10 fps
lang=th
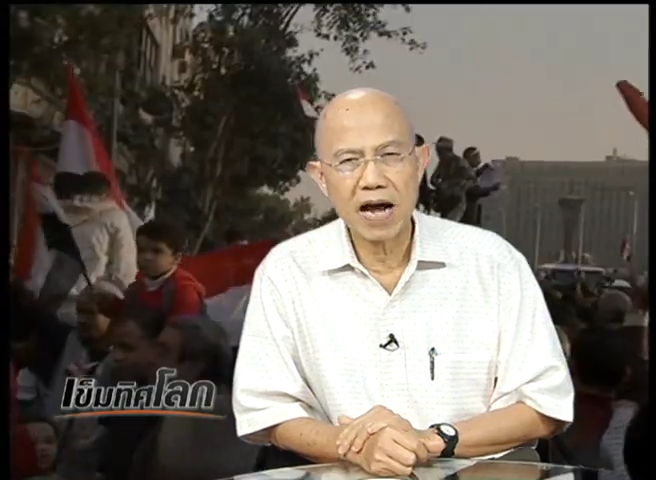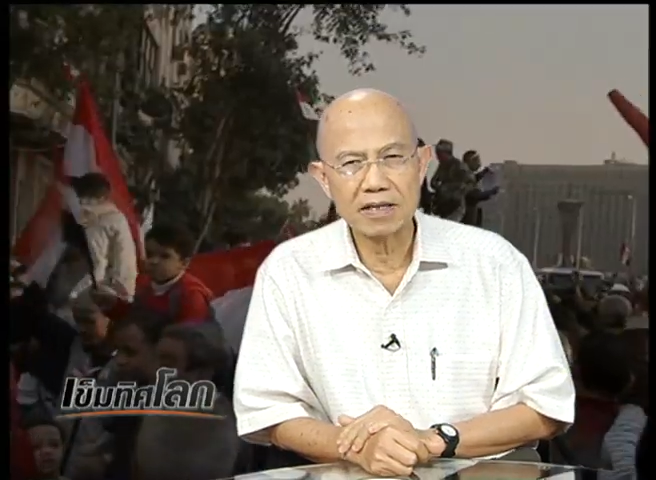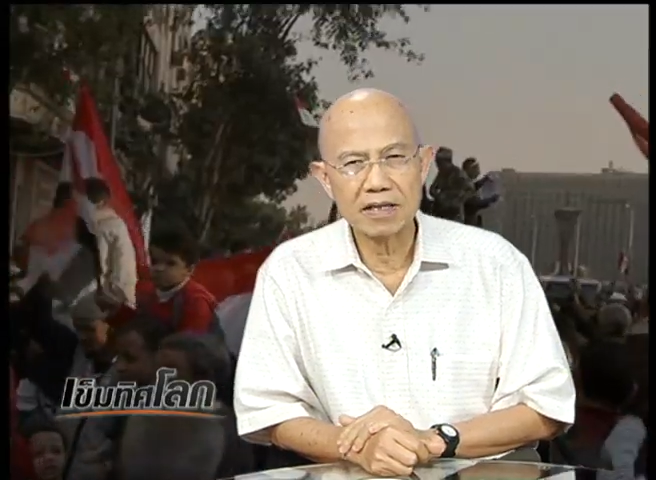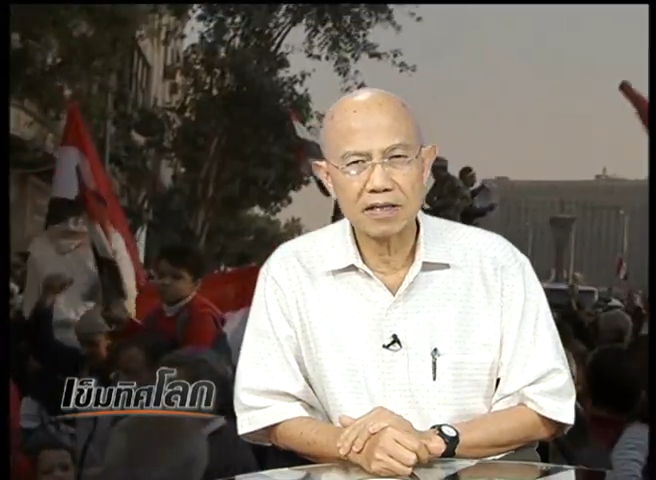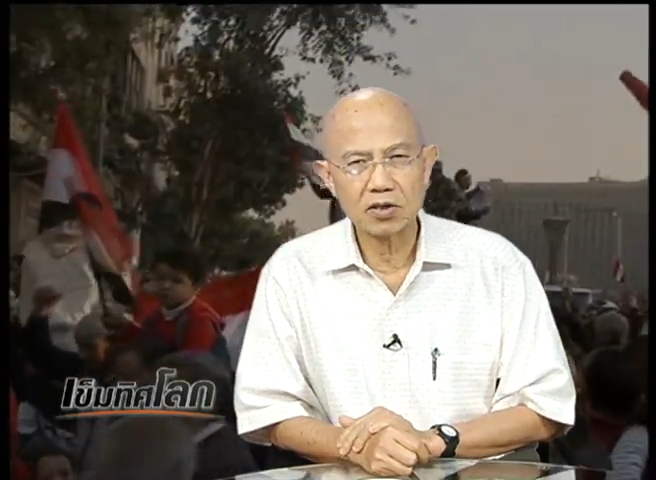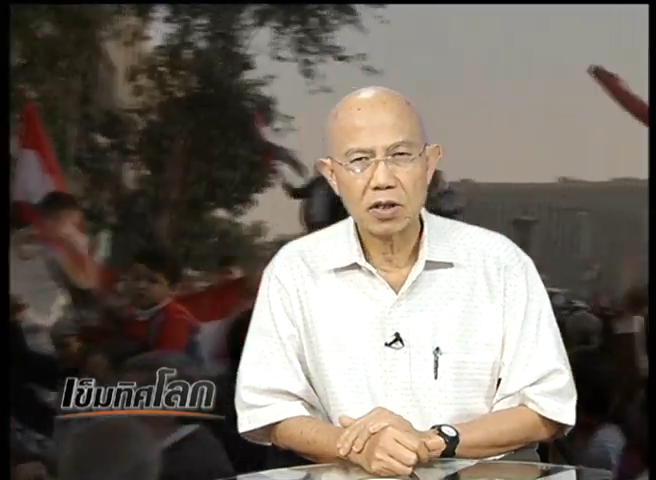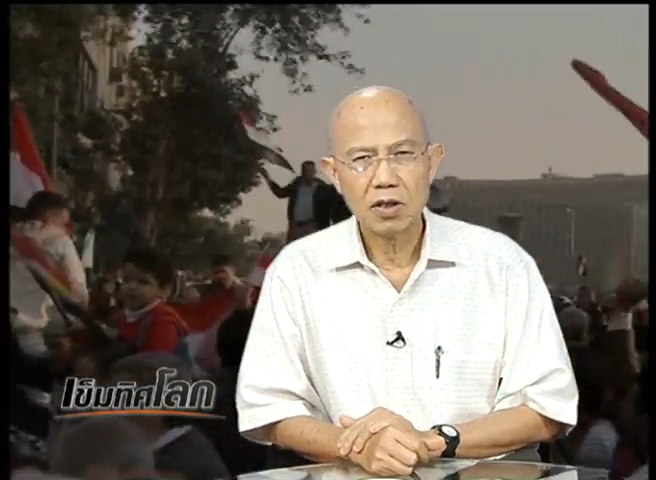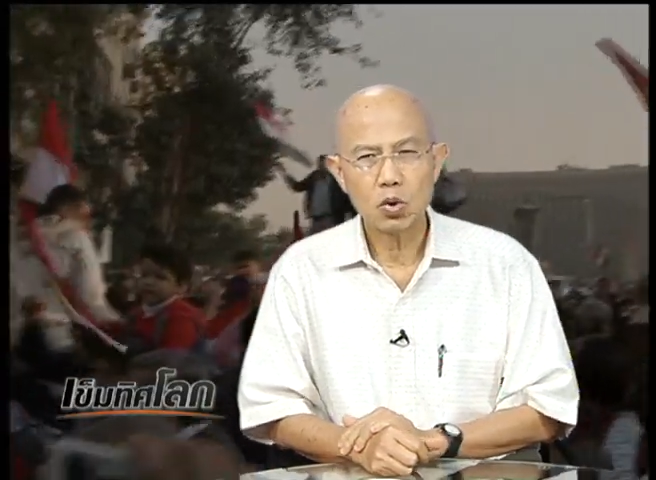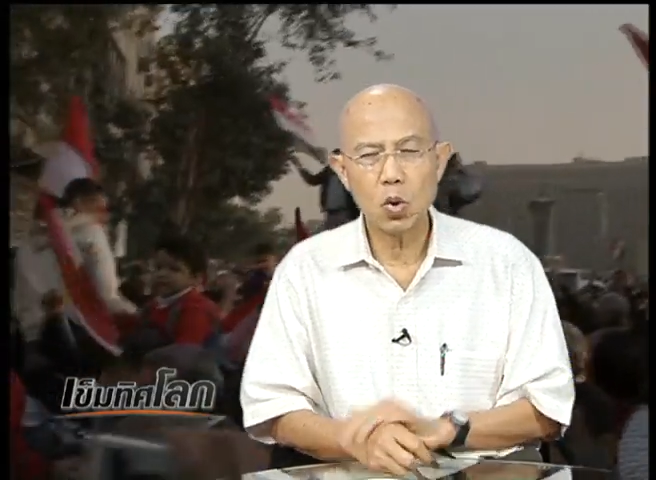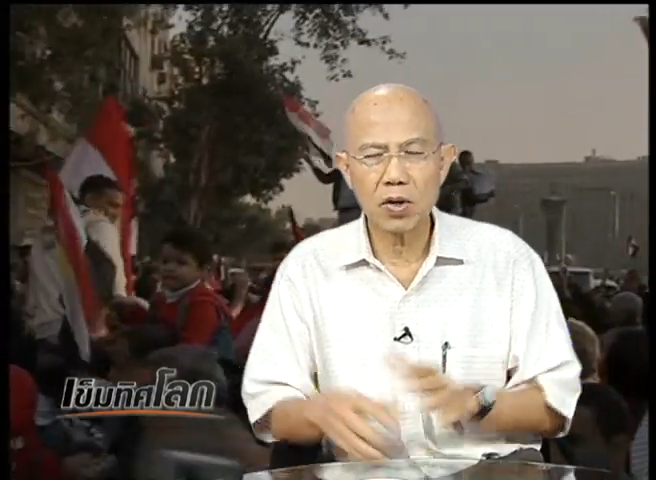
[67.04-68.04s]
รักเนี่ย
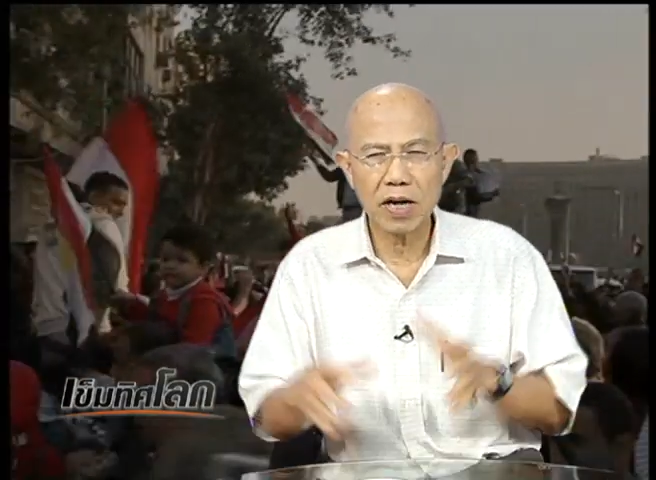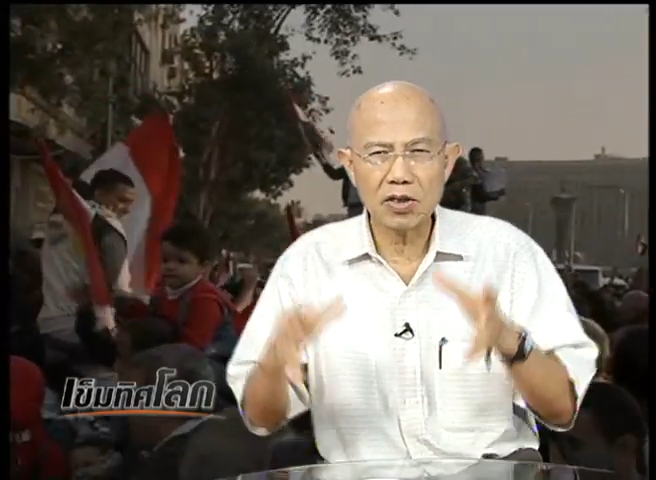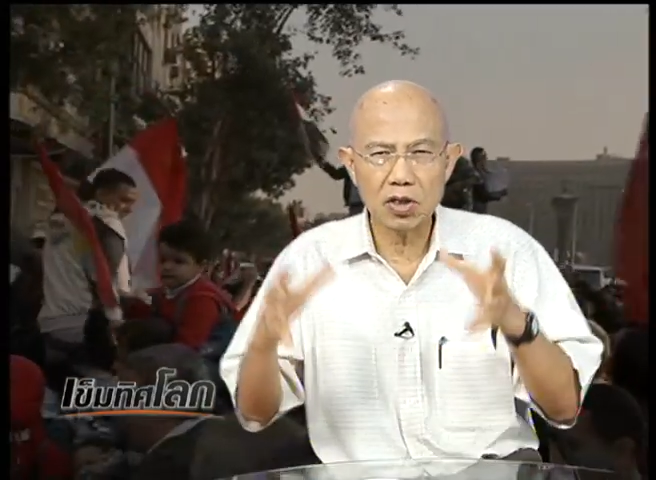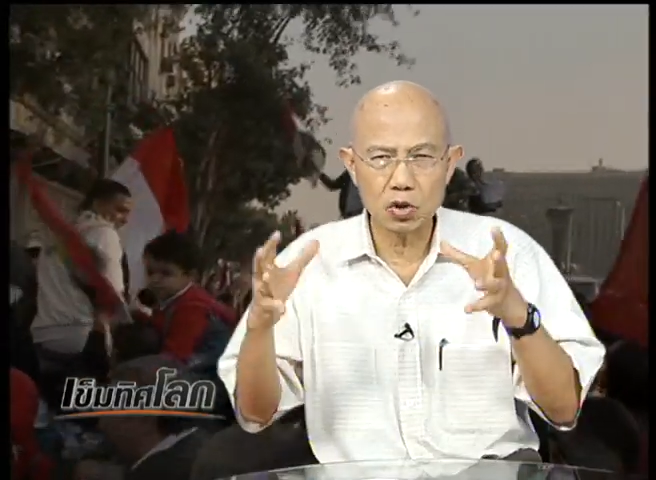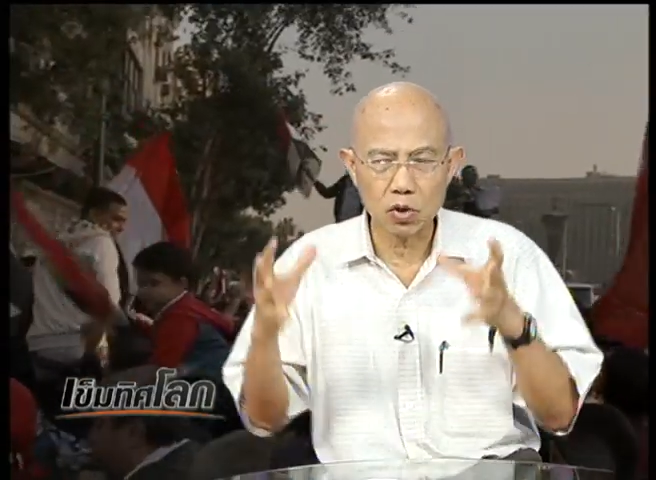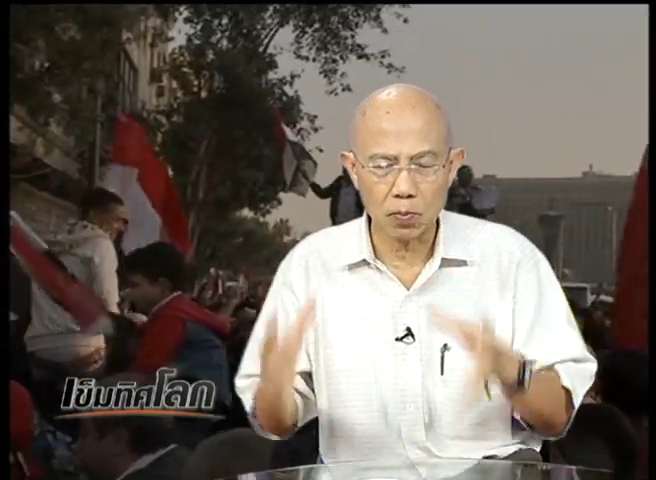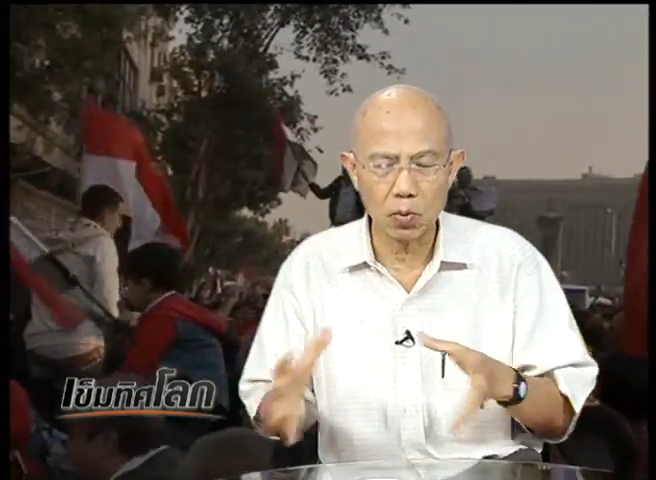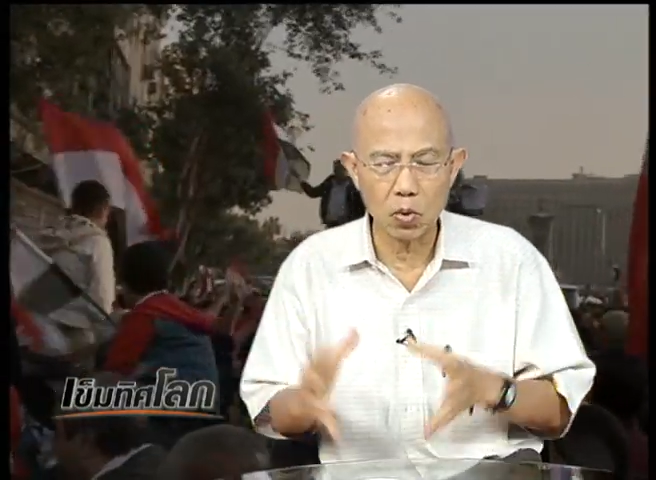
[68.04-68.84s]
ทุกครั้งที่จบ